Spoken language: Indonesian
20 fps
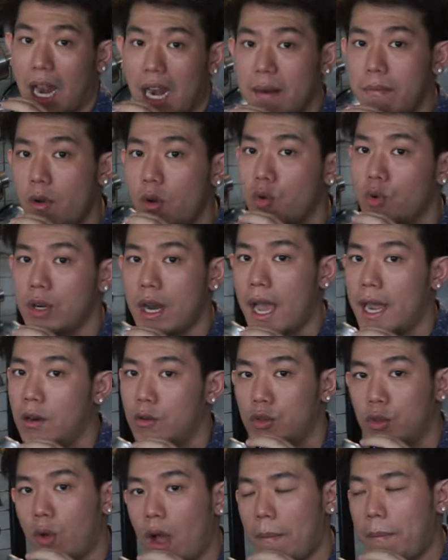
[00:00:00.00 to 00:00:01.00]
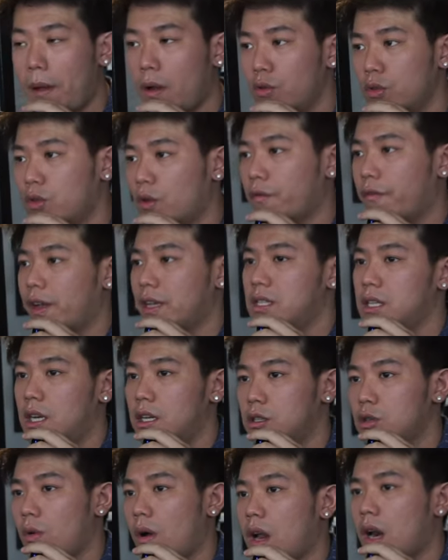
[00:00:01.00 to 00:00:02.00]
Kalian mau gunain untuk apa? Untuk
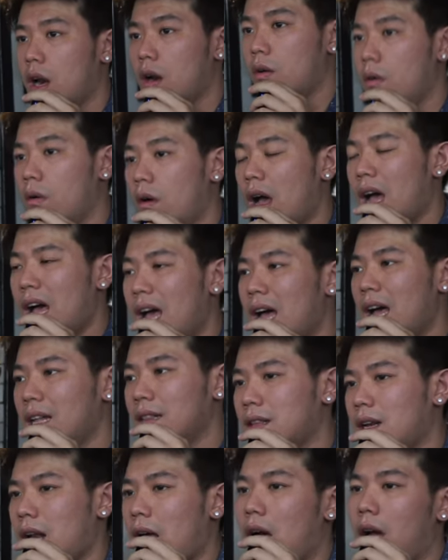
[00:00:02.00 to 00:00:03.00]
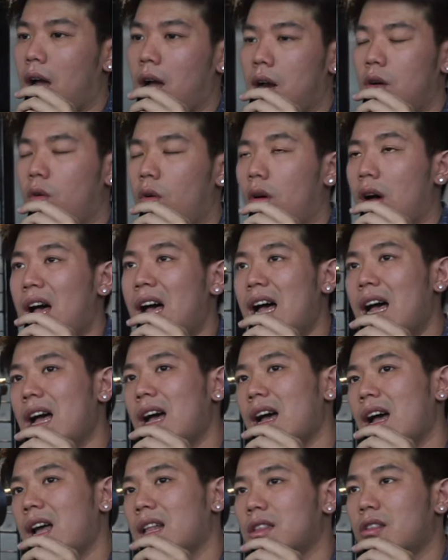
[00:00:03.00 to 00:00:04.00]
fashion suara doang, tenaga
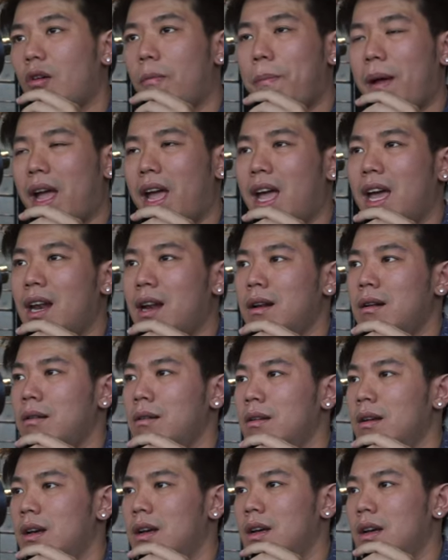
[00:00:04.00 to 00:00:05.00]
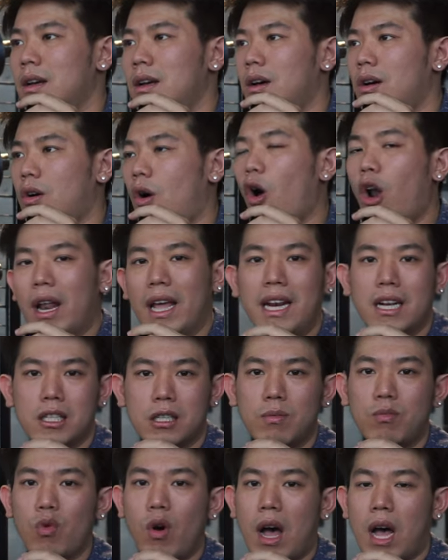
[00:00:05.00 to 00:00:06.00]
doang atau pengen all in
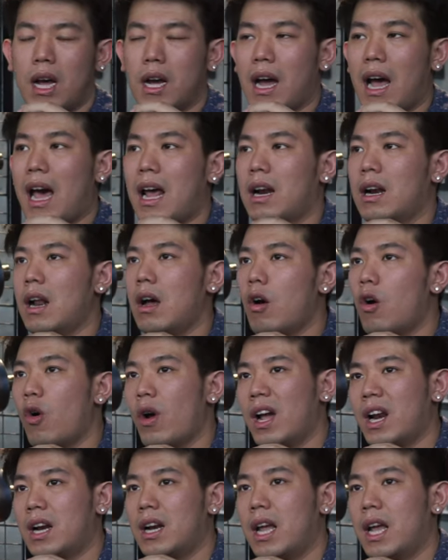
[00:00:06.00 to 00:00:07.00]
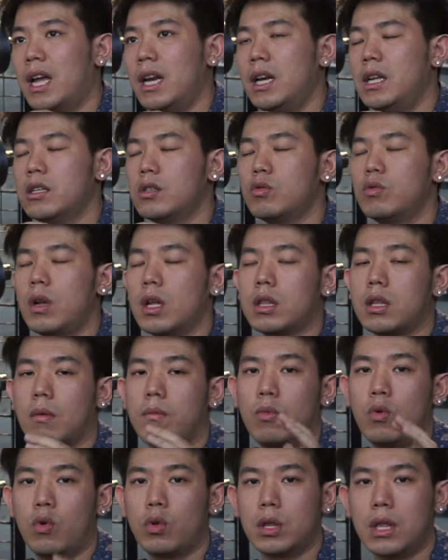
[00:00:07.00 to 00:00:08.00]
semua? Karena ORD ini sudah
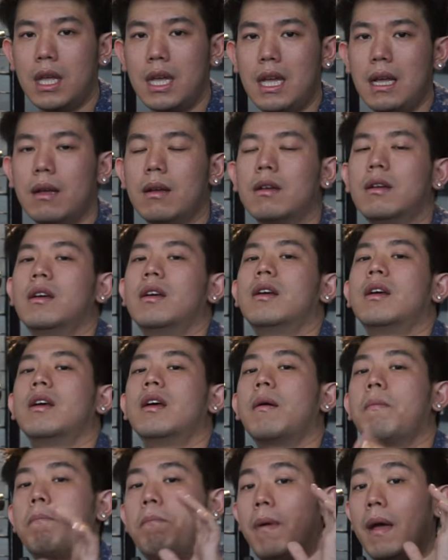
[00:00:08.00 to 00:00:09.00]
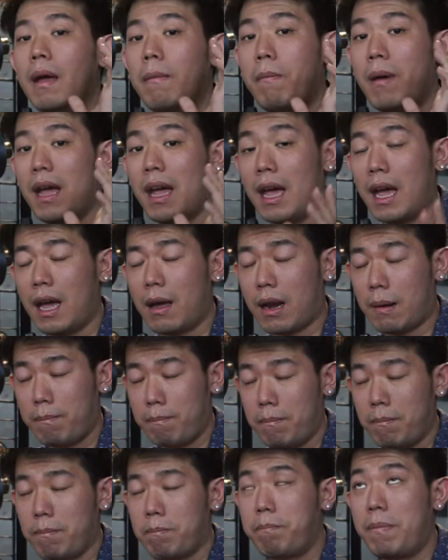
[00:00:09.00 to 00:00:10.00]
terbukti
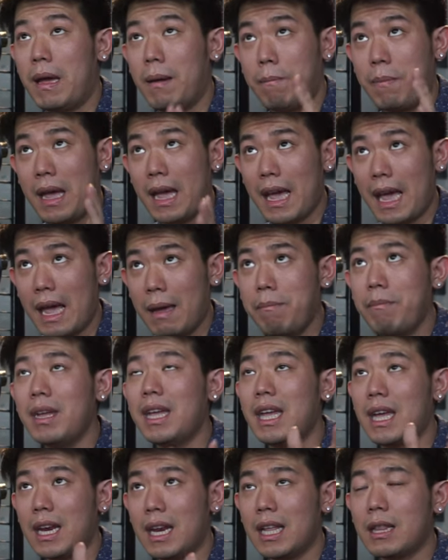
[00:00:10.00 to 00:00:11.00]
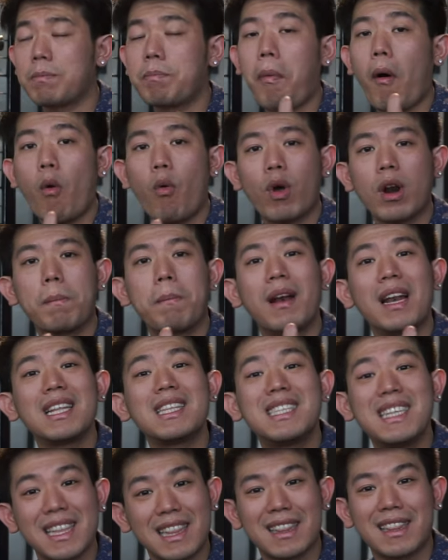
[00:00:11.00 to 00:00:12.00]
BBM BBM irit power
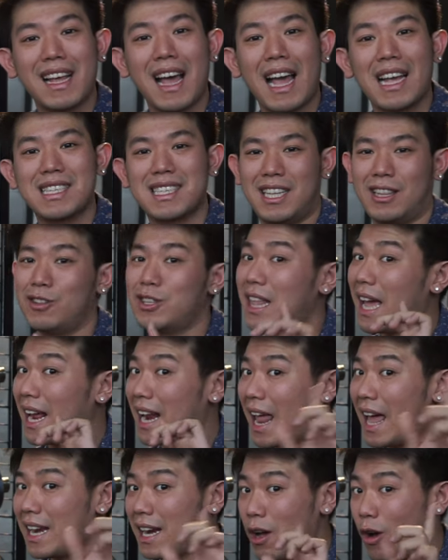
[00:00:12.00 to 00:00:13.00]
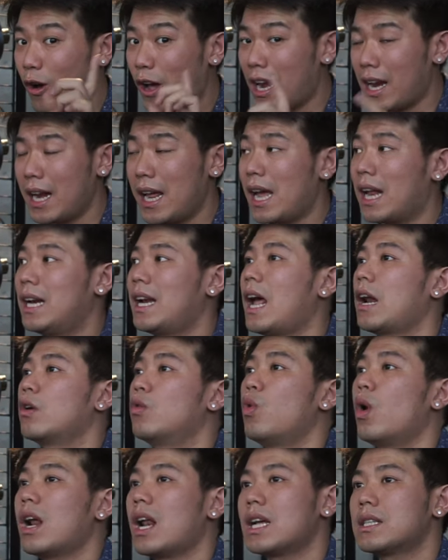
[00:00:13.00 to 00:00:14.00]
melejit guys. Itu tagline-nya ORD ya.
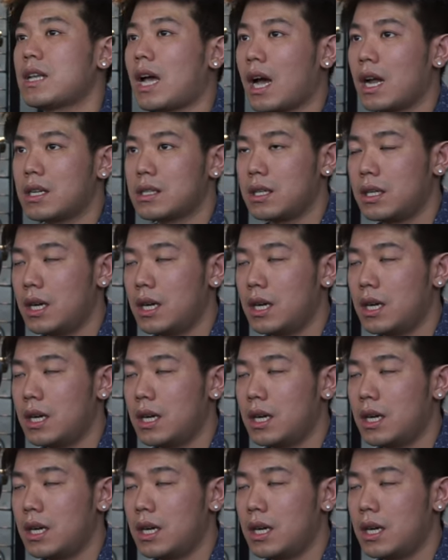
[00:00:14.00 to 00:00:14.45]
Dan gua rasakan